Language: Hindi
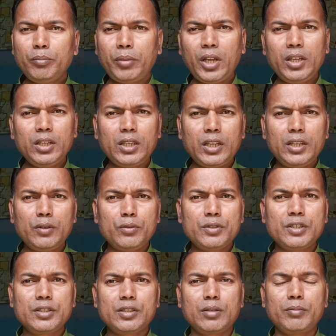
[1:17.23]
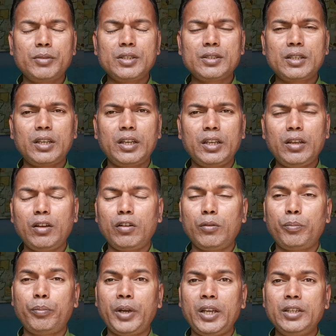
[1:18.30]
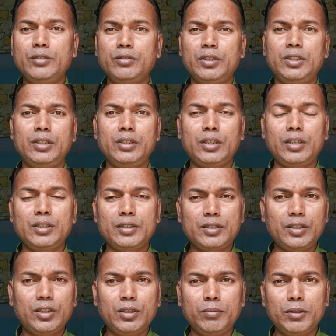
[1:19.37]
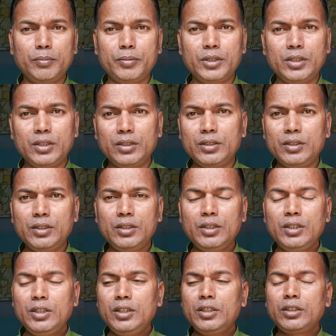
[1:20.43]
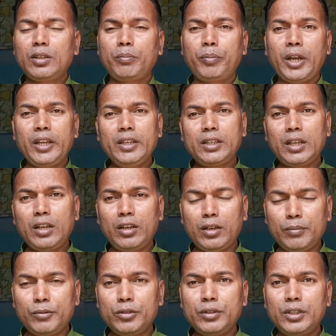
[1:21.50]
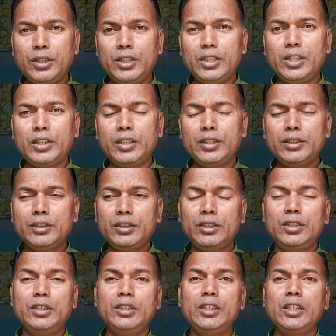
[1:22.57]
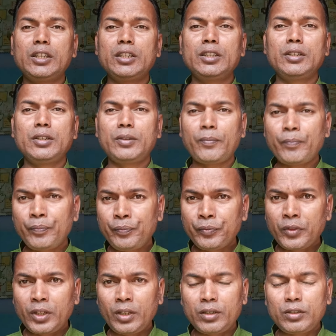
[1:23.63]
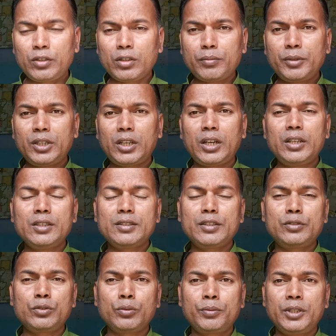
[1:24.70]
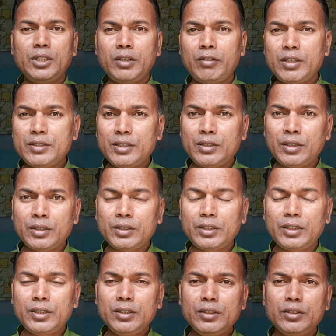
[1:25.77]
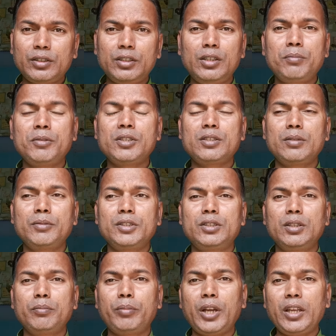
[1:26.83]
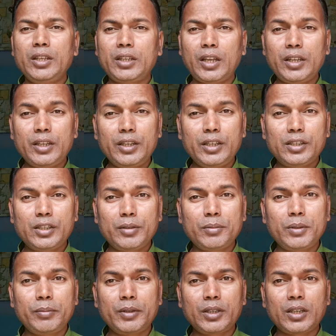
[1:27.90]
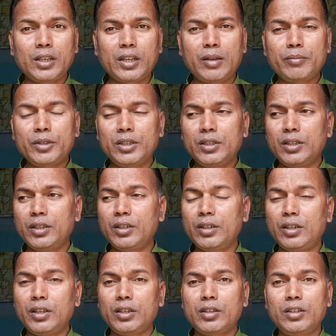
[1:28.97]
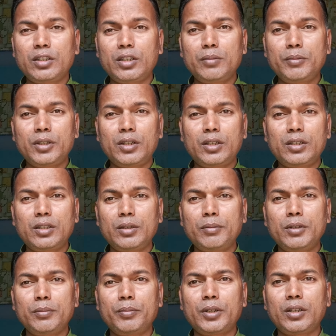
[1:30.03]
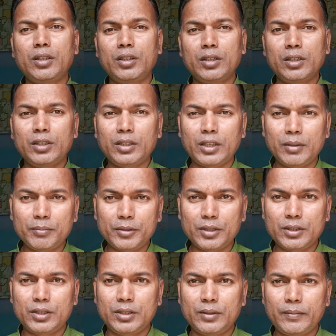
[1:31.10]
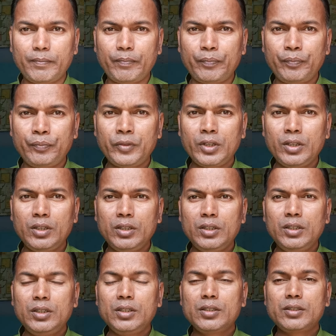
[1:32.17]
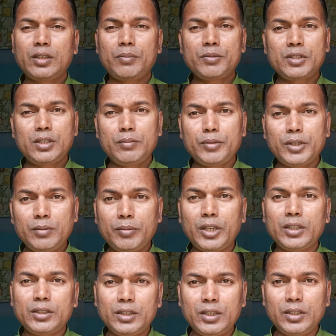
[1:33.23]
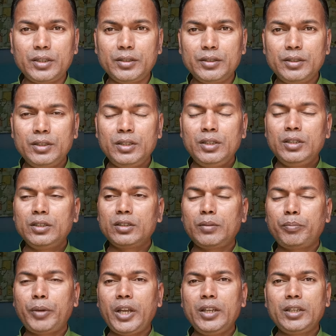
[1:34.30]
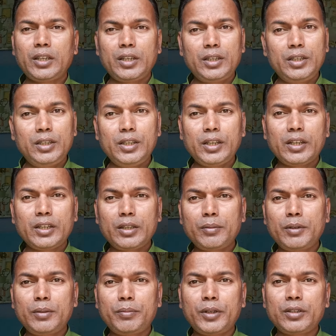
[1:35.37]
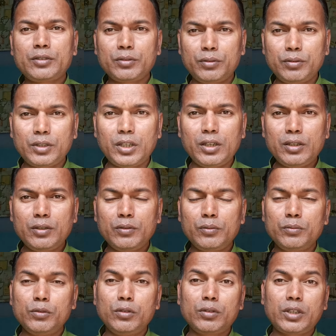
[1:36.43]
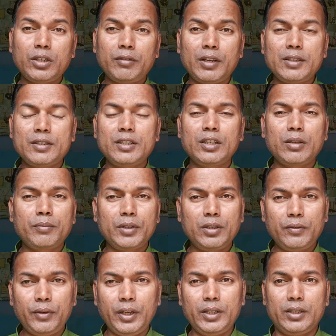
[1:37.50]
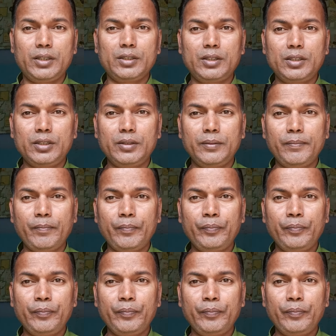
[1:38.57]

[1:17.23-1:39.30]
पाई का इकोसिस्टम ऐसा है और पाई जो है इंटरनेशनल लेवल पे है तो पाई का हम लोग इंडियन हैं तो इंडिया के डॉक्यूमेंट आईडी से जो भी केवाईसी करते हैं तो ये मत समझिए पाई का एक डेवलपर का काम नहीं है हर कंट्री में हर डेवलपर अलग अलग काम करते हैं सबसे बड़ी बात यह है तो पाई का इंडिया का डेवलपर जो होगा वो केवाईसी का वेरीफाई करते हैं